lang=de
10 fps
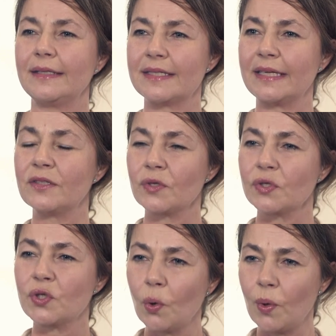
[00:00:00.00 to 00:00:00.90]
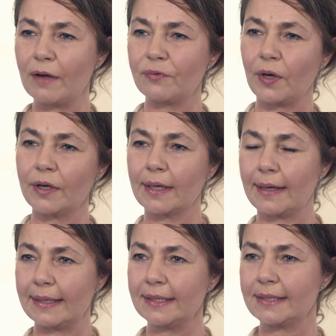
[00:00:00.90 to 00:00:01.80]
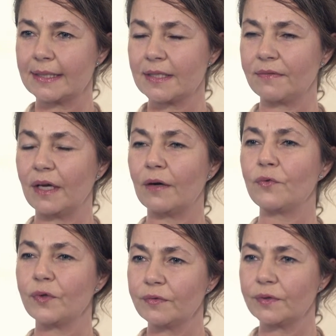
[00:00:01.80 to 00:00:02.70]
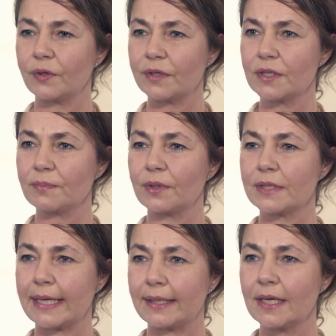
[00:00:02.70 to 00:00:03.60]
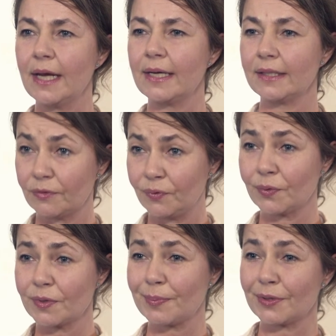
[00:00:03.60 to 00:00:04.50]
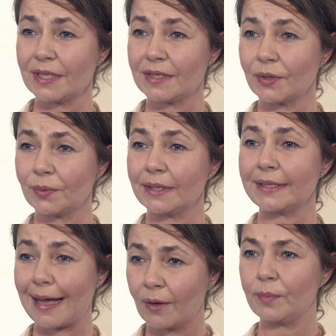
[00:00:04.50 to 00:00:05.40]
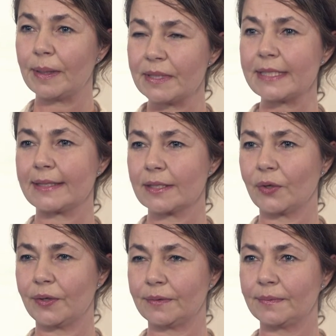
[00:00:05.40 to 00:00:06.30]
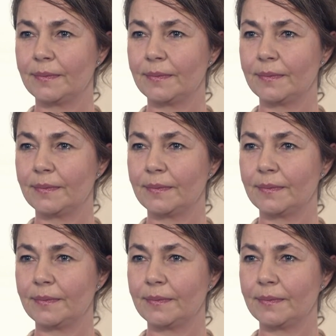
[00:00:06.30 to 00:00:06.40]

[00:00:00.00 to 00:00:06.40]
wir sind so erfolgreich, dass wir 95 Prozent der Führungspositionen darüber besetzen können.